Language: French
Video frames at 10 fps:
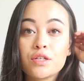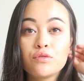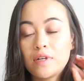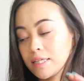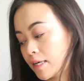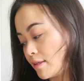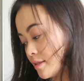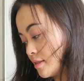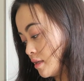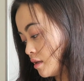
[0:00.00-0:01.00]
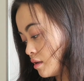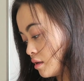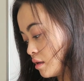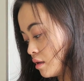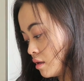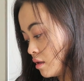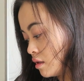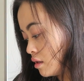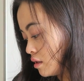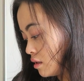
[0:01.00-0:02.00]
J'ai acheté une nouvelle carte SD.
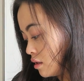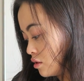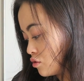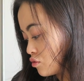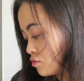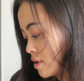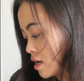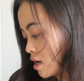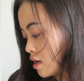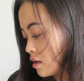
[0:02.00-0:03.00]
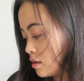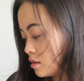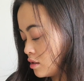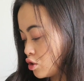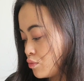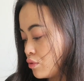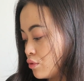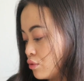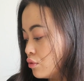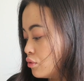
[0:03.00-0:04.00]
Et du coup, bah, je
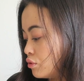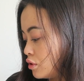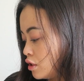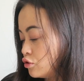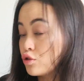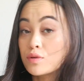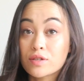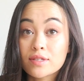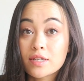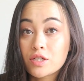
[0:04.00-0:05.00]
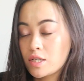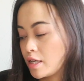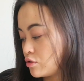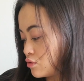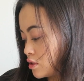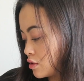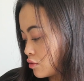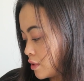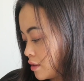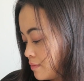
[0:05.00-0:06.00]
peux. De 65 go du coup, c'est
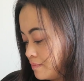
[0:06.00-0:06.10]
trop bien.